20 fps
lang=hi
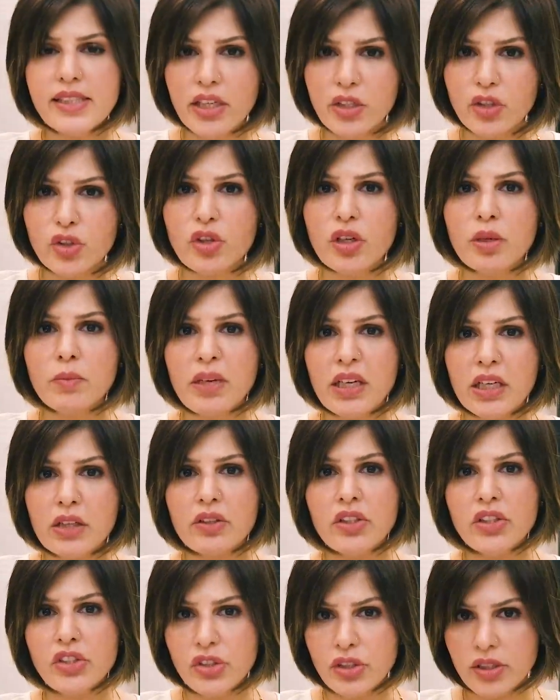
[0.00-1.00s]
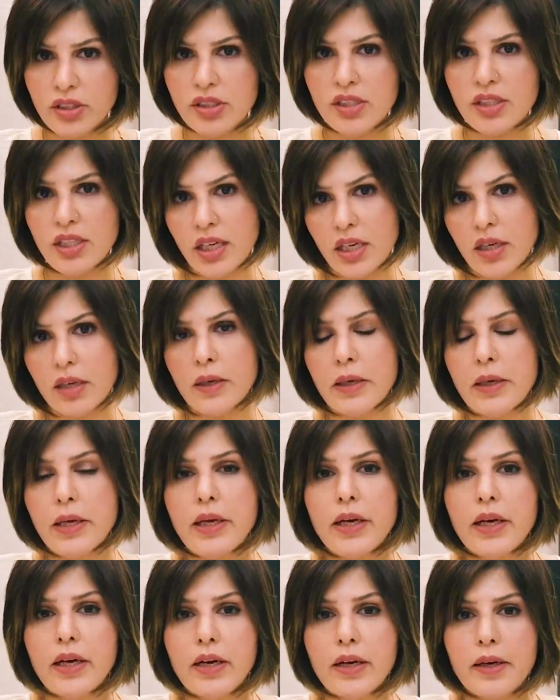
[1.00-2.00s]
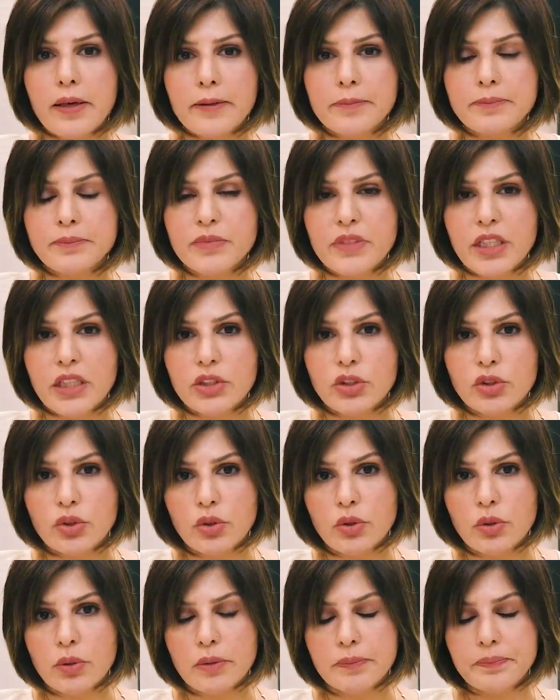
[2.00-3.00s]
सेंचुरी में क्रिश्चियंस के जो